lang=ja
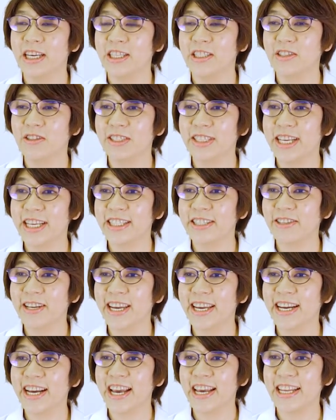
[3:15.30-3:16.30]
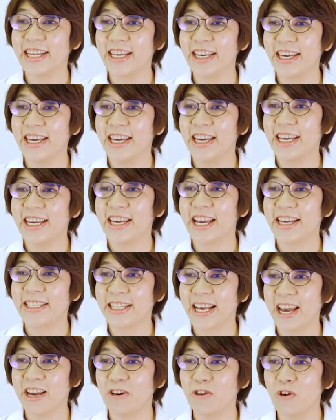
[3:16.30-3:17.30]
そしてそれ以外に野
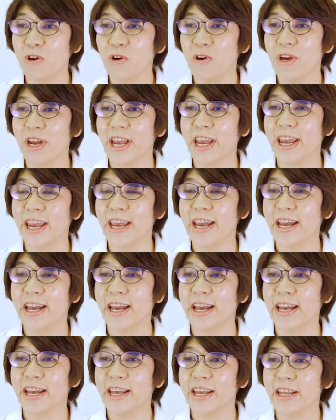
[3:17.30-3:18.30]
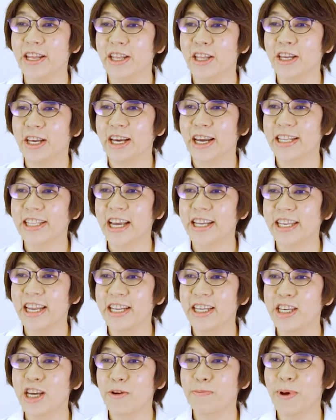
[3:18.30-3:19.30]
菜を、えー、片手
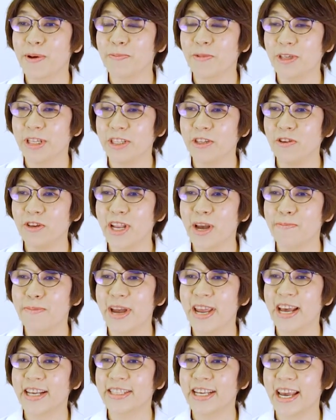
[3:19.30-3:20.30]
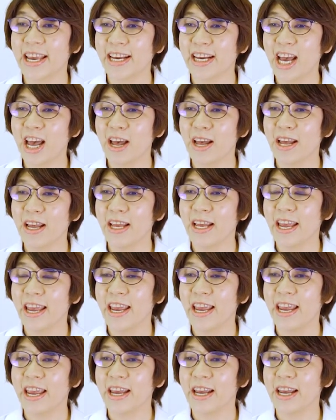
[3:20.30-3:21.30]
に山盛りの生野菜か、
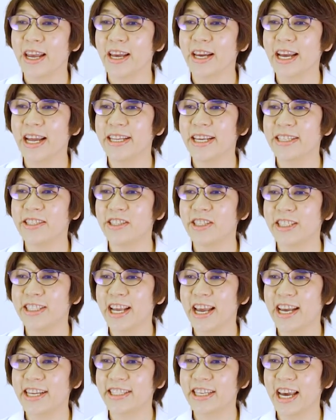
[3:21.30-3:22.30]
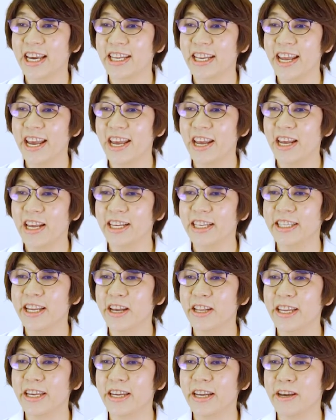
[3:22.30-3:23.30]
えー、加熱した野菜で
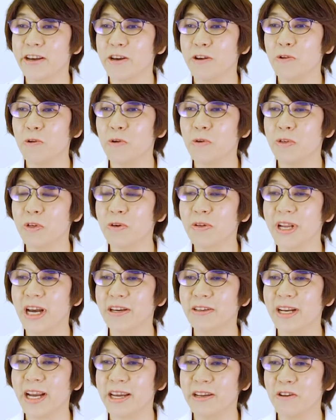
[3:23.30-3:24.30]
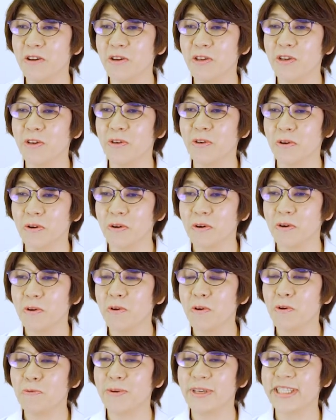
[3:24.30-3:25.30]
手で覆うようなぐらいの量
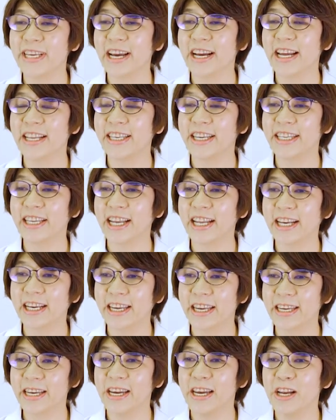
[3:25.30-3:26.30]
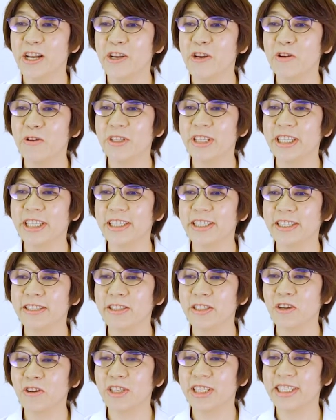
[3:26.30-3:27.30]
を召し上がっていただき、料理にす
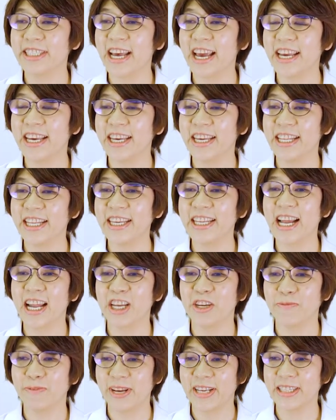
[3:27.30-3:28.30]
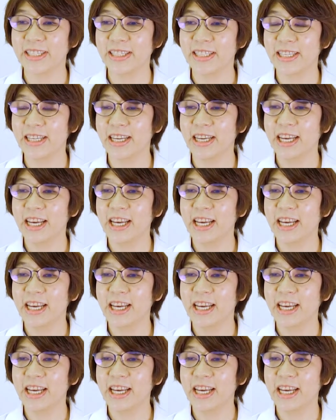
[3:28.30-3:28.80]
ると2、3品になります。